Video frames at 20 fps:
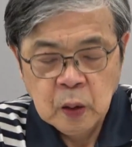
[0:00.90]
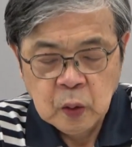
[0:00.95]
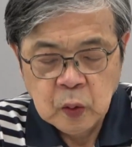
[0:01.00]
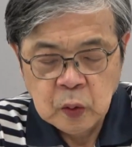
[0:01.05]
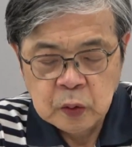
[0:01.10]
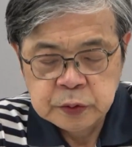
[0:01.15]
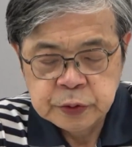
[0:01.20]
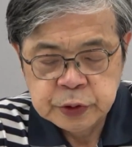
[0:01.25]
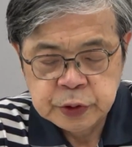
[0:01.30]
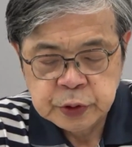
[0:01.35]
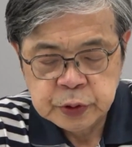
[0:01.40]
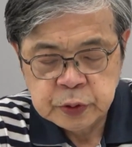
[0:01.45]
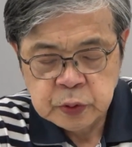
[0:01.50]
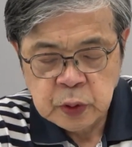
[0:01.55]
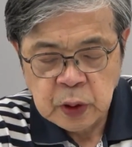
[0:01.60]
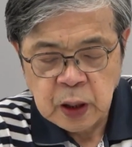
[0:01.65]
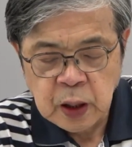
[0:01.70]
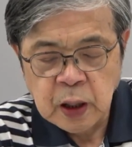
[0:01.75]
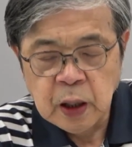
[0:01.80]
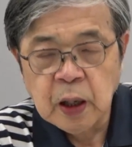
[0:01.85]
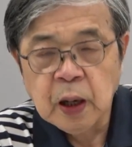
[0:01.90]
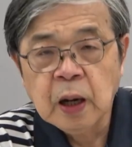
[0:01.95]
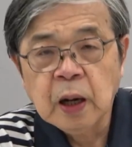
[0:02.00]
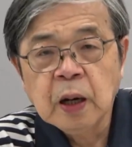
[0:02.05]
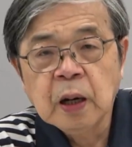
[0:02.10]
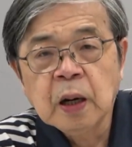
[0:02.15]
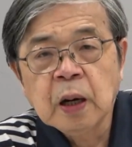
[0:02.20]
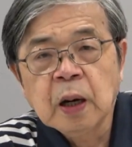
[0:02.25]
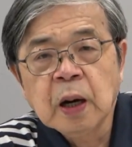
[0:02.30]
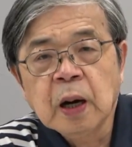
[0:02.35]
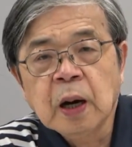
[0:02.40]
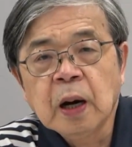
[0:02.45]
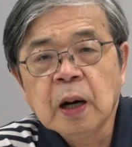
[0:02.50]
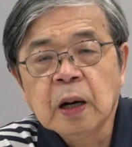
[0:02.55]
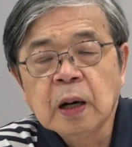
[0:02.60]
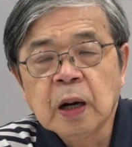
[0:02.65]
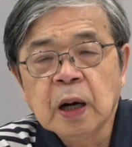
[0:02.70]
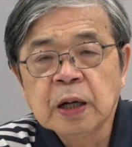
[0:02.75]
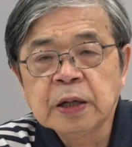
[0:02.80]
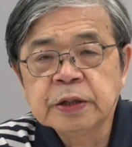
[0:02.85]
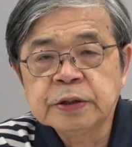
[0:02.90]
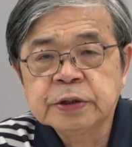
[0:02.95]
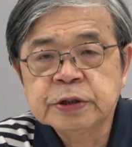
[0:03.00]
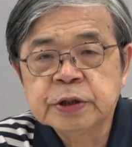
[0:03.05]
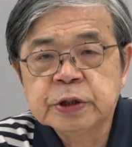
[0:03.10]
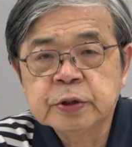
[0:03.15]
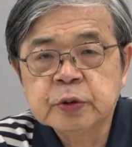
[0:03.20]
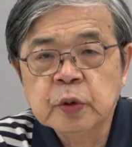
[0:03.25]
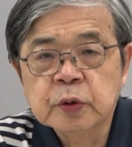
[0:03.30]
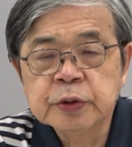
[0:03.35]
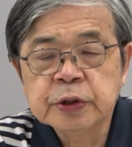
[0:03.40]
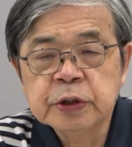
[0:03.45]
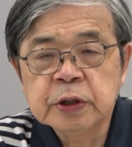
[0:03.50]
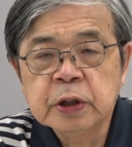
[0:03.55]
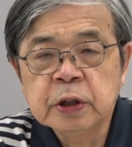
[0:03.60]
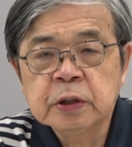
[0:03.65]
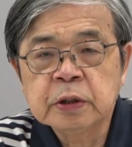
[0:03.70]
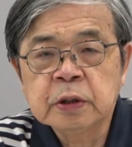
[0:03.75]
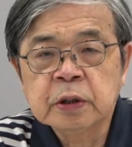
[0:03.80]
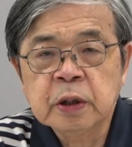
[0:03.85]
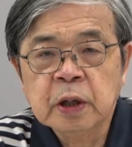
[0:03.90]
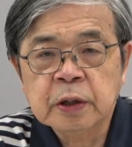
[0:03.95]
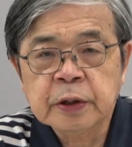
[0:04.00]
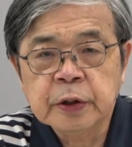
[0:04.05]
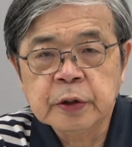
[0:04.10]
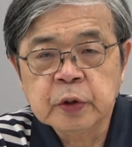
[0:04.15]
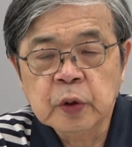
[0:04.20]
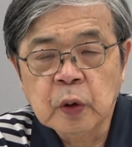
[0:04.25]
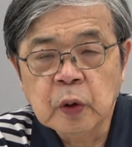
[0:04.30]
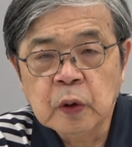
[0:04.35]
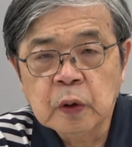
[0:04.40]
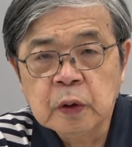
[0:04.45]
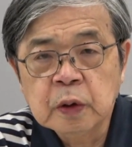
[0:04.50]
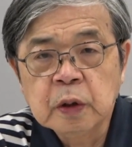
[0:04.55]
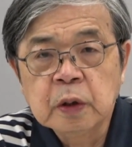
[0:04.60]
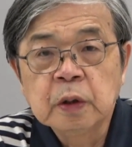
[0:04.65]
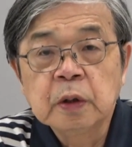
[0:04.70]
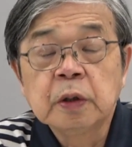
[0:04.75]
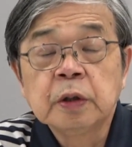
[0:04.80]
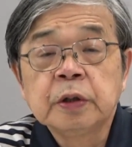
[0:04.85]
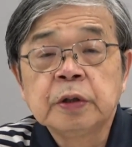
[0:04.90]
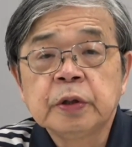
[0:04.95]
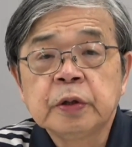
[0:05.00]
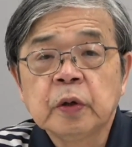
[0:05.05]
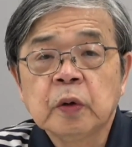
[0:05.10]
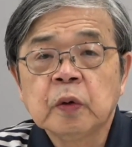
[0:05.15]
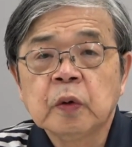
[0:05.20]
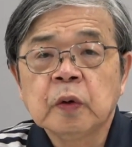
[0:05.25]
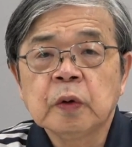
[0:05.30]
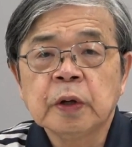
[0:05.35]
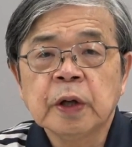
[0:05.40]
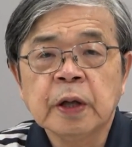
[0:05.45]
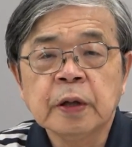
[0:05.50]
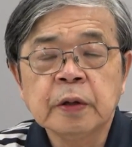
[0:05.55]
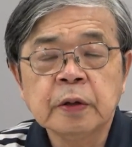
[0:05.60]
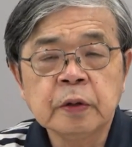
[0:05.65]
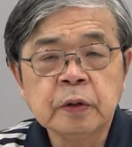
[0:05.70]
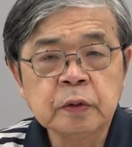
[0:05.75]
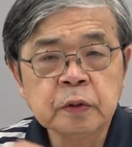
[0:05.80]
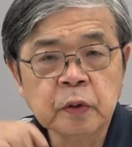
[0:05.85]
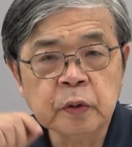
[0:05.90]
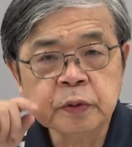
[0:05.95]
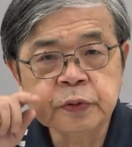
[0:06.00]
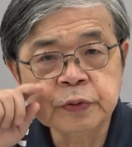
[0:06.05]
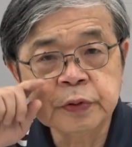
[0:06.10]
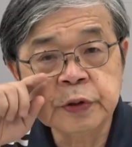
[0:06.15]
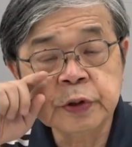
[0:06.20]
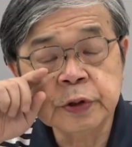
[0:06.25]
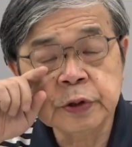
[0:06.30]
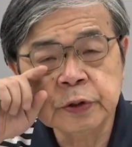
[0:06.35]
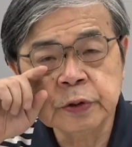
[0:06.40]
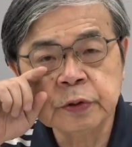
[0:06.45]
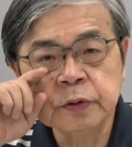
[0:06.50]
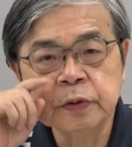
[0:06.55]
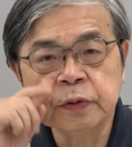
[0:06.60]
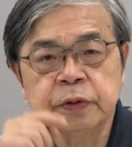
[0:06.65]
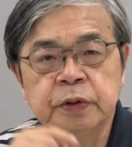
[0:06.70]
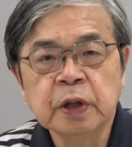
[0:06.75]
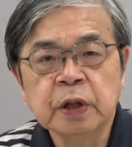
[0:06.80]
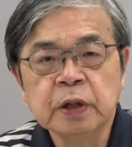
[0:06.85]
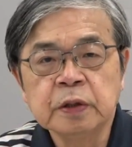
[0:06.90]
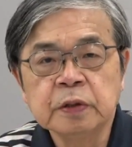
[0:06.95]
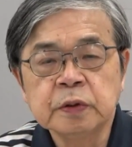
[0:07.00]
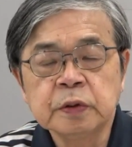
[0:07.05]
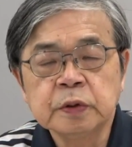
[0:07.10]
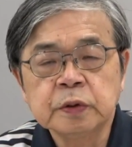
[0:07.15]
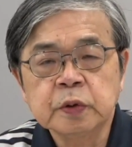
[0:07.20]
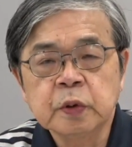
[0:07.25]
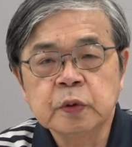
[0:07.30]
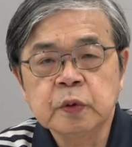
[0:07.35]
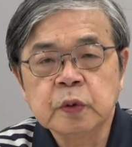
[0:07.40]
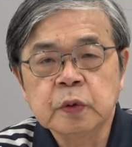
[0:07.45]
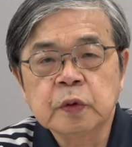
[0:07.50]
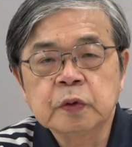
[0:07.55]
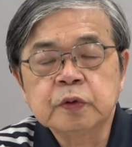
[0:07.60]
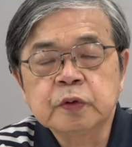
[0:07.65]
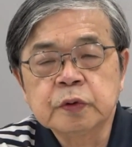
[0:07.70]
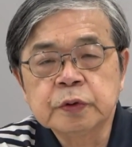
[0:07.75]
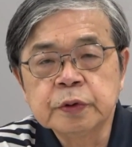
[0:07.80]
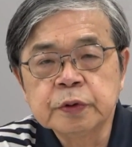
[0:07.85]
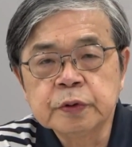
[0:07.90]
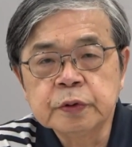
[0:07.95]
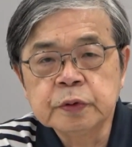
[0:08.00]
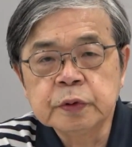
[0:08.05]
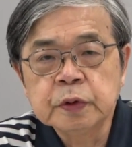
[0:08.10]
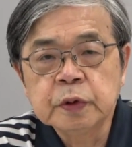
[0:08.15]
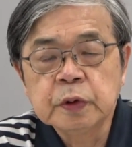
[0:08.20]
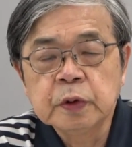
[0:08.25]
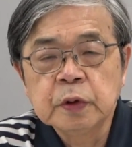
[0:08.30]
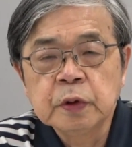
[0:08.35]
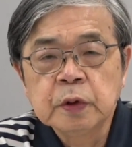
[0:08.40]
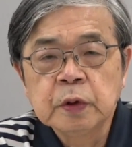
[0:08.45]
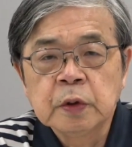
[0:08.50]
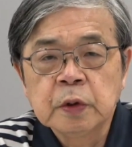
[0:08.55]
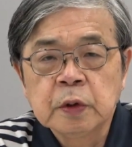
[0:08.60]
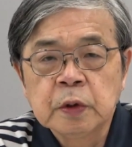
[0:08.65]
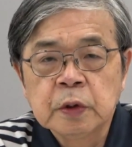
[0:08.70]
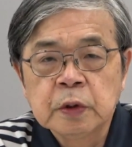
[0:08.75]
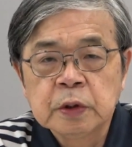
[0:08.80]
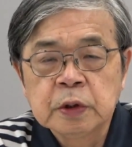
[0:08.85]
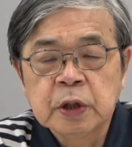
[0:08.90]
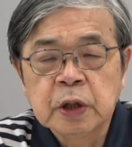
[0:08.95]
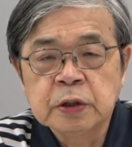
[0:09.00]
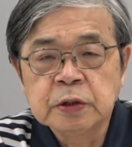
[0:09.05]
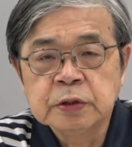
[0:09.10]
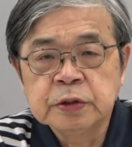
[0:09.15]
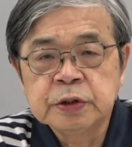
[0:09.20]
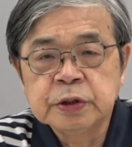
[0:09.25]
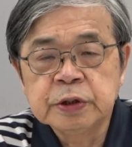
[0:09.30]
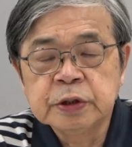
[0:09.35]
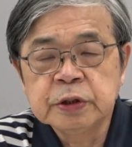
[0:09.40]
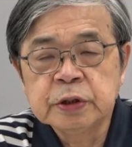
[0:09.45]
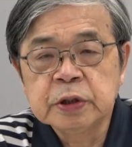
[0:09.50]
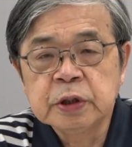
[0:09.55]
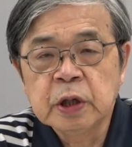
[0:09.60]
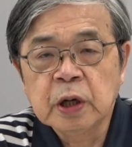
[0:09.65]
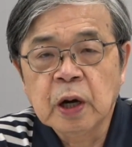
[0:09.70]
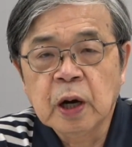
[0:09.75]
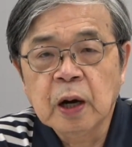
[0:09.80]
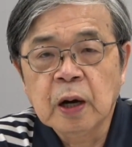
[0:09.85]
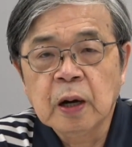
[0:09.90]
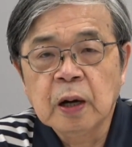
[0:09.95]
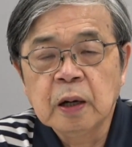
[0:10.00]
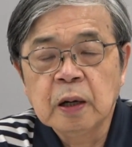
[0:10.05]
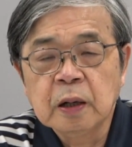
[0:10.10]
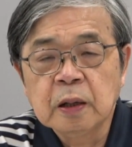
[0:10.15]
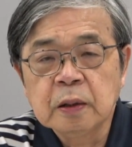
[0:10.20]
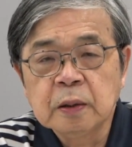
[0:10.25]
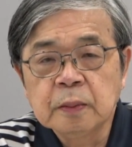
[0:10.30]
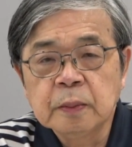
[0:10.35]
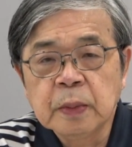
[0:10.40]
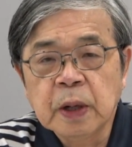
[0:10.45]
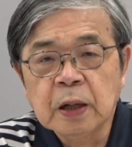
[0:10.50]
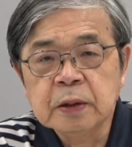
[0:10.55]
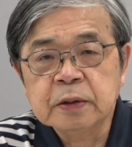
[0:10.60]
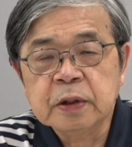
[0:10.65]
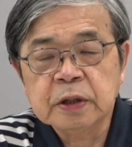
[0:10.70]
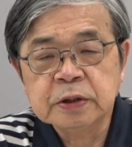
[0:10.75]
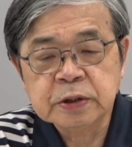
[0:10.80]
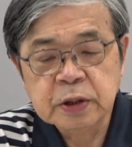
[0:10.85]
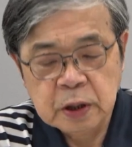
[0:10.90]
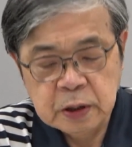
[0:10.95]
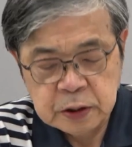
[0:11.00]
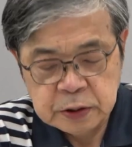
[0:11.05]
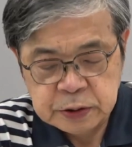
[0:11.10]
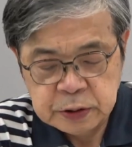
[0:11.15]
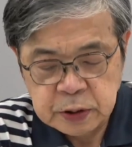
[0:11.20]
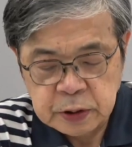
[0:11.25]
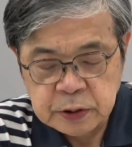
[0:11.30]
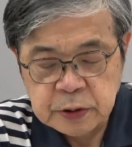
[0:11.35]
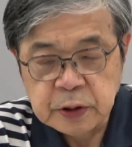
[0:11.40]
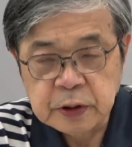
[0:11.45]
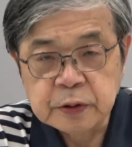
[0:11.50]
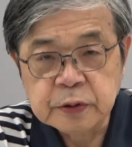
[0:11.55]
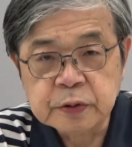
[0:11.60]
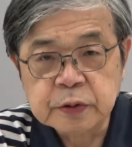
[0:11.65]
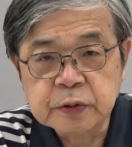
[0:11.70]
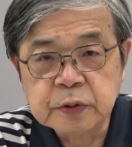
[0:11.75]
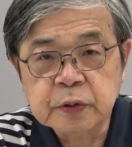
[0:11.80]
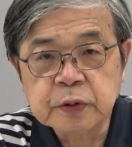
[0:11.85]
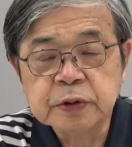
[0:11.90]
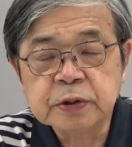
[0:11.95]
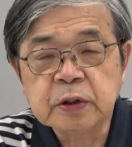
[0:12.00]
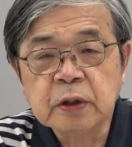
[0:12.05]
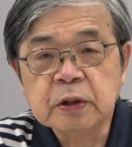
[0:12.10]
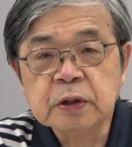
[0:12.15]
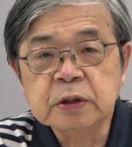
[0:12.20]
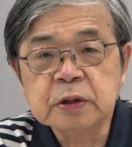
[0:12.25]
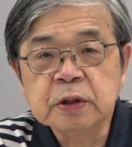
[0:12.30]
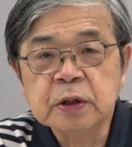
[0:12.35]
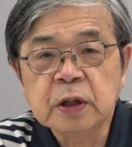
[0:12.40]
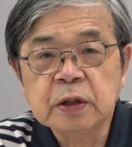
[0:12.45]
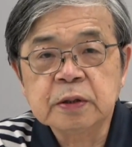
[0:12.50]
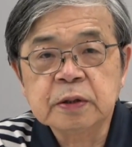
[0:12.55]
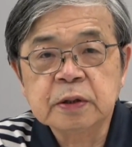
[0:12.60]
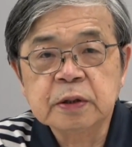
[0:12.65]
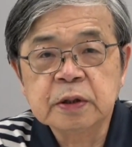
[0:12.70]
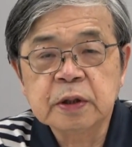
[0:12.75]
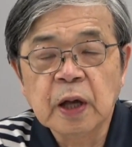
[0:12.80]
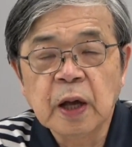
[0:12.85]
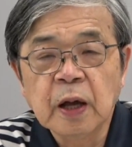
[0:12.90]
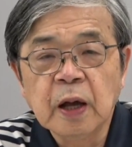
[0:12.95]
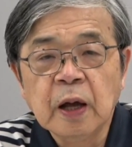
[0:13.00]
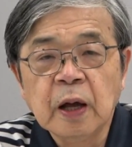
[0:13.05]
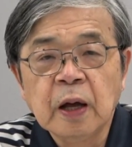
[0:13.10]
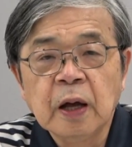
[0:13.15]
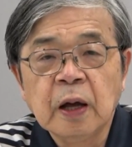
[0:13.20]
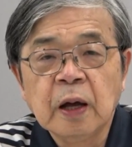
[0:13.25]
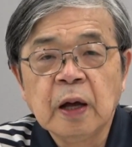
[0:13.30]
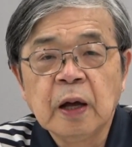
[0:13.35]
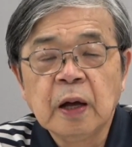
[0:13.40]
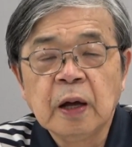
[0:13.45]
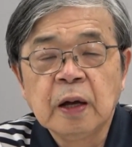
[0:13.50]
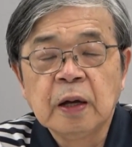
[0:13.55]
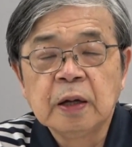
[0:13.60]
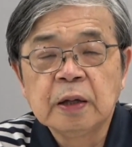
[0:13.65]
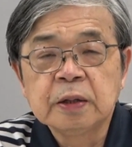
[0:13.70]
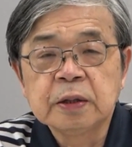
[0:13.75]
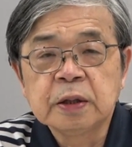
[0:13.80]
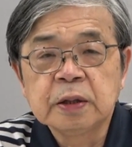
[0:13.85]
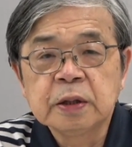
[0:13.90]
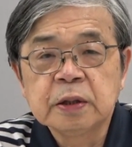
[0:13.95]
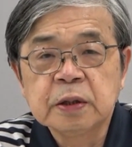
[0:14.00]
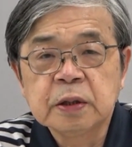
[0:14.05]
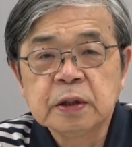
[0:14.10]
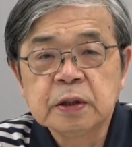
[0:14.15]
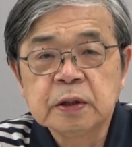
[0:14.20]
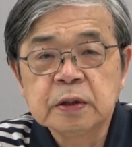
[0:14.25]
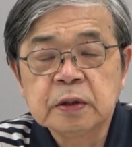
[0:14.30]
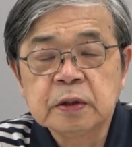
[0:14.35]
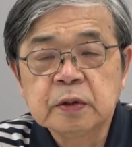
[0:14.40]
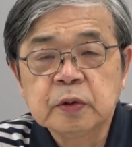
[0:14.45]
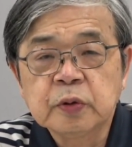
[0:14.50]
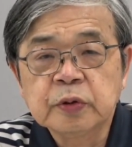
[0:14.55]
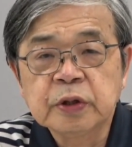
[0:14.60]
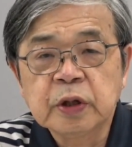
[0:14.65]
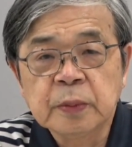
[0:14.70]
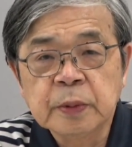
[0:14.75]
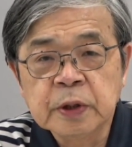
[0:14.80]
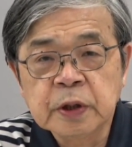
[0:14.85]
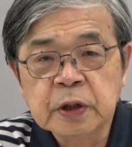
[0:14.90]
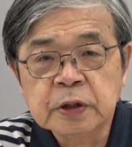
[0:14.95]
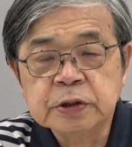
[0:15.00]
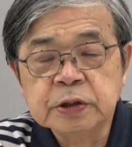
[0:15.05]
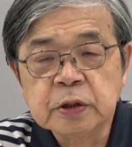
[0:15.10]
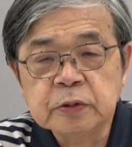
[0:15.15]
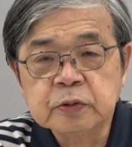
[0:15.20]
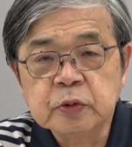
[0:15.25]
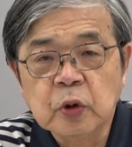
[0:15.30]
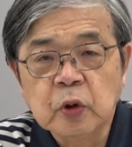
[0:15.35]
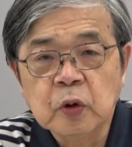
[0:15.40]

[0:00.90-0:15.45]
今週は愛知トリエンナーレの表現の不自由展その後という展示がまあ大した話じゃないんだけどすごい騒ぎになって、えー、取りやめになっちゃう